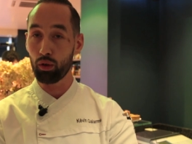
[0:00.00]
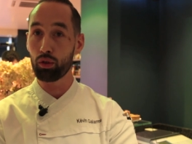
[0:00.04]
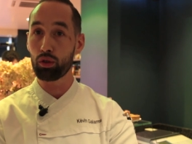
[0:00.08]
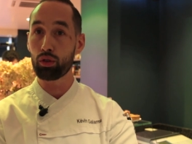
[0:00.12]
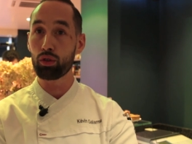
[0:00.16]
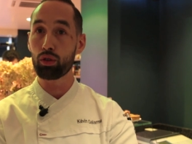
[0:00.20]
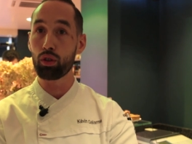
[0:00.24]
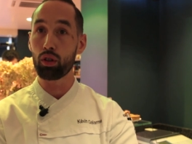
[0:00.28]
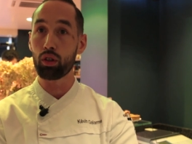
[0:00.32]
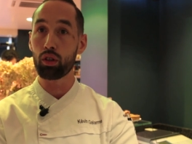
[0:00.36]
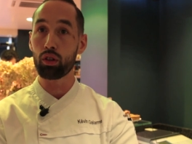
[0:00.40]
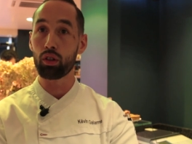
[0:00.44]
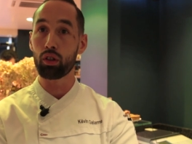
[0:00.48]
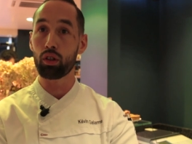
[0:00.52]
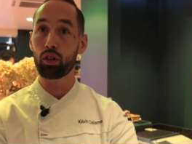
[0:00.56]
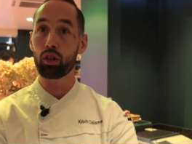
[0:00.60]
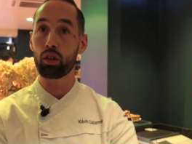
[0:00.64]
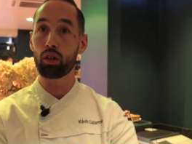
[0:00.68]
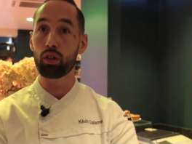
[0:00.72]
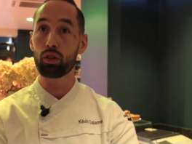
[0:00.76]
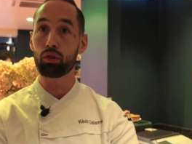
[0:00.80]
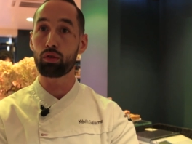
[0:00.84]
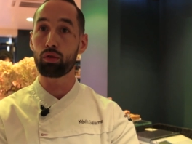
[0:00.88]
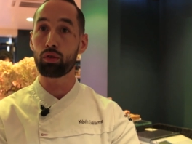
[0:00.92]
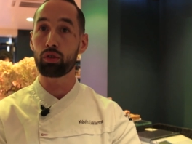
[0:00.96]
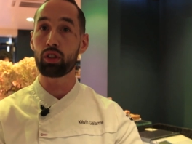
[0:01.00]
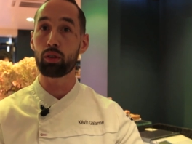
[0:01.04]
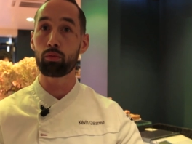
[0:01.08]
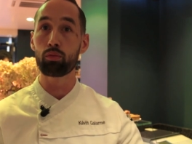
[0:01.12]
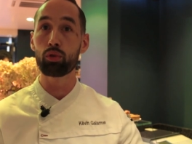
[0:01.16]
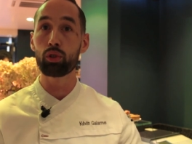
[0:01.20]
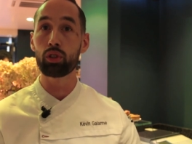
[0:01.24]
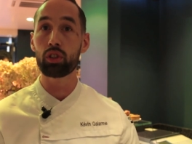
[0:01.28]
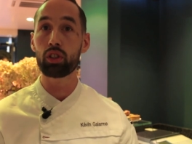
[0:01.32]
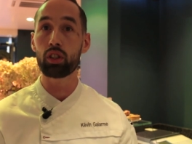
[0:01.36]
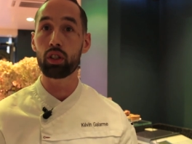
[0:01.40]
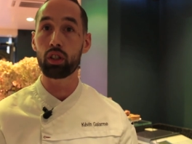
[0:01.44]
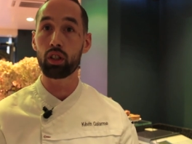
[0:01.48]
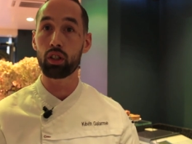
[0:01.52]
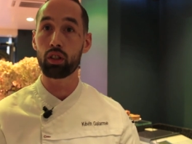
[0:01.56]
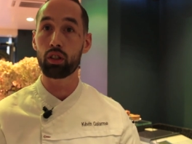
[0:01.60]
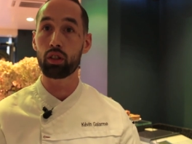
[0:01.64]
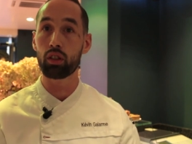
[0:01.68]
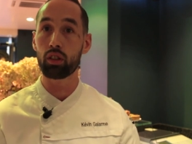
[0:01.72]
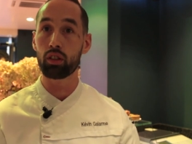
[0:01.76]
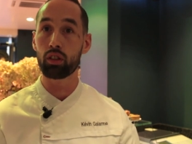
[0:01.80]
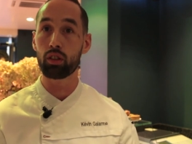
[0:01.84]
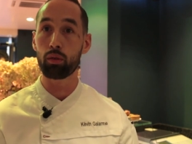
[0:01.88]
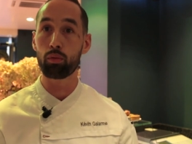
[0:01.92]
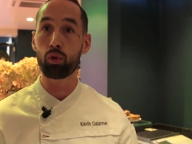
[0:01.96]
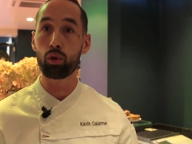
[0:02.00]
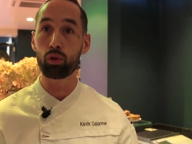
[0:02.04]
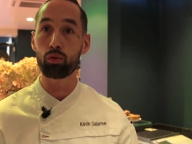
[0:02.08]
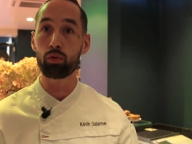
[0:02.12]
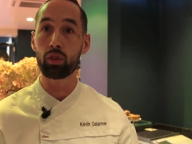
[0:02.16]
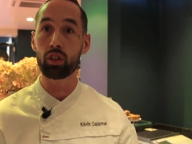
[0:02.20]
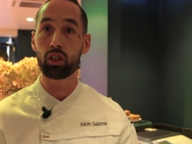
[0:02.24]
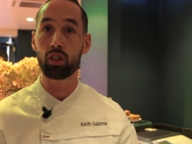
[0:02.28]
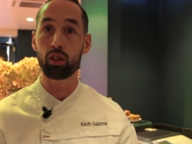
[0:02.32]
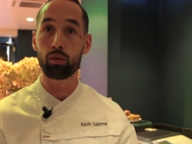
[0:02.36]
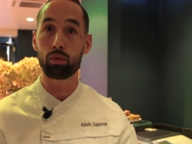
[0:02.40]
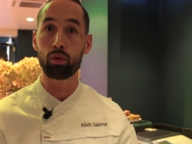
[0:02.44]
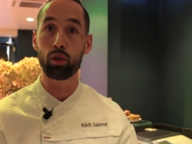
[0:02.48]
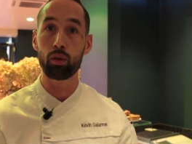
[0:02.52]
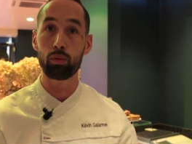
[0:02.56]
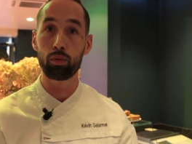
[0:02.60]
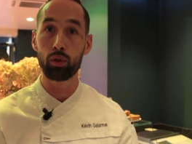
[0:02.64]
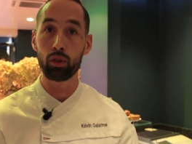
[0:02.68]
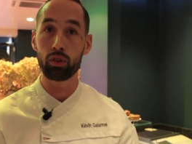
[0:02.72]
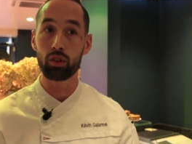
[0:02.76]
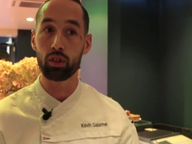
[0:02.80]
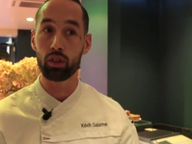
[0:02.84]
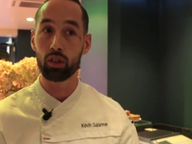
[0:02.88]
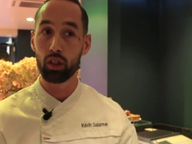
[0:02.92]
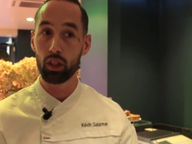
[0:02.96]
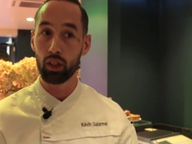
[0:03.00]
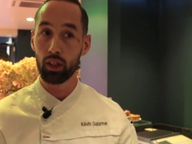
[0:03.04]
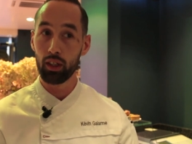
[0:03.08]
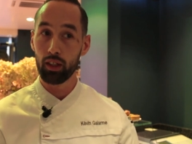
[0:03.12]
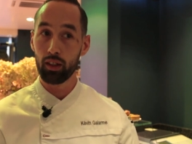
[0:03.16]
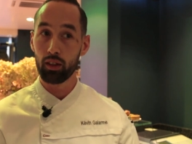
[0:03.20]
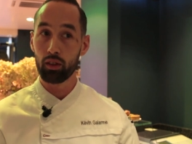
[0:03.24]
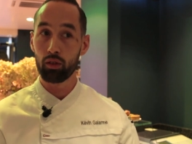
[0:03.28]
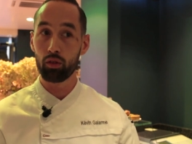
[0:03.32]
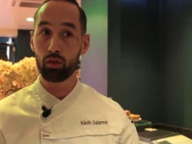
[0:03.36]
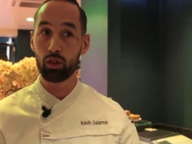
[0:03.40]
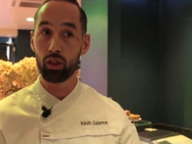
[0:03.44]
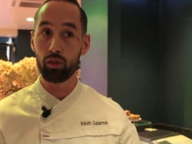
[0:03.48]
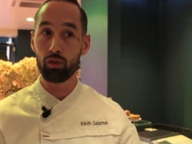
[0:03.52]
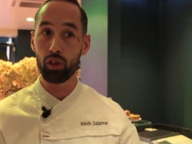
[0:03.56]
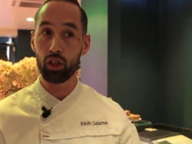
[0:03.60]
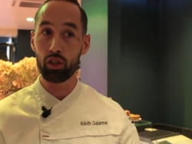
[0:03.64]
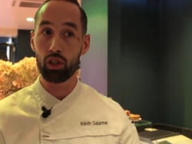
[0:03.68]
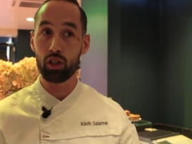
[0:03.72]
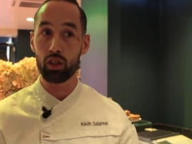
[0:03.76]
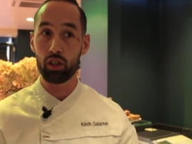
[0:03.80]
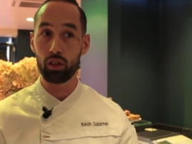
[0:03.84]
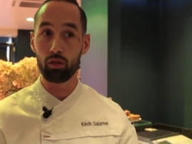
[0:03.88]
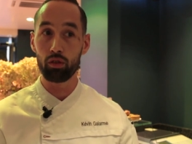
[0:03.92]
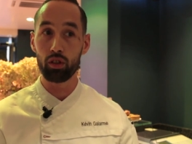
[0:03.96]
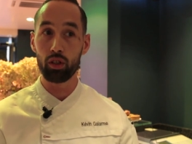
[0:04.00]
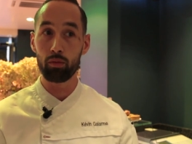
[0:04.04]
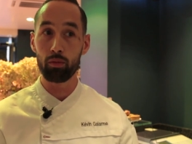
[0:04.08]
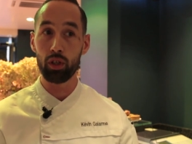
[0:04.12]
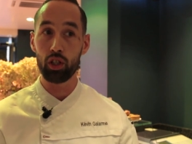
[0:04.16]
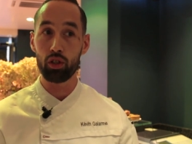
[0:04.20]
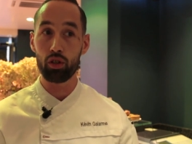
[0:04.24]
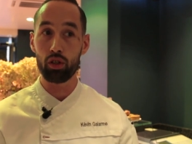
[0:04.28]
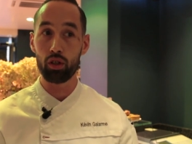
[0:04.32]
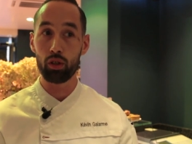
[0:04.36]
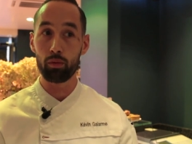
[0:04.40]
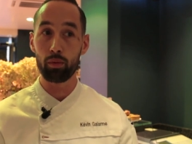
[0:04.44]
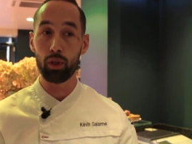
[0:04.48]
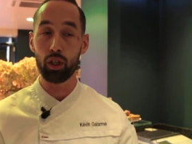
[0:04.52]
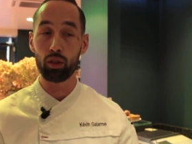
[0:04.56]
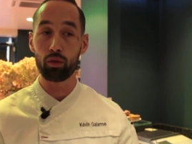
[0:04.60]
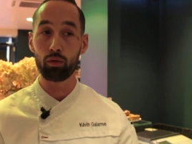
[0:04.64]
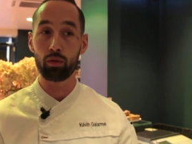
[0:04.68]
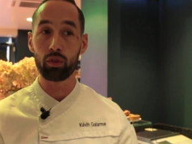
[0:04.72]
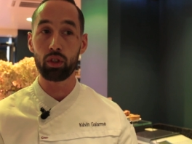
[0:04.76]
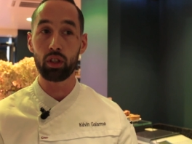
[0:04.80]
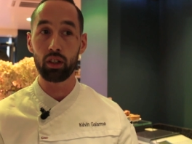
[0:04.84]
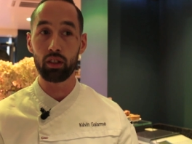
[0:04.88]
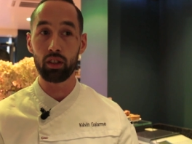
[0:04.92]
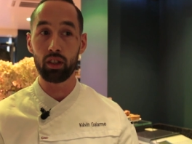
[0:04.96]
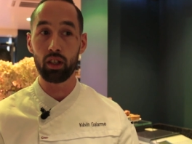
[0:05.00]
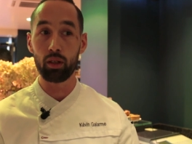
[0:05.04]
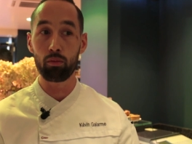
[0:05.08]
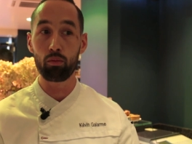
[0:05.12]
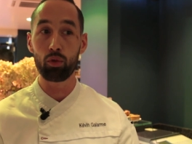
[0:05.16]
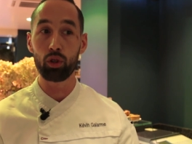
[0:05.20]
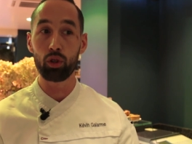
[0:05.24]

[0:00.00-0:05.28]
ressort de ses boutiques, des produits qu'il propose. Une image, pardon, très très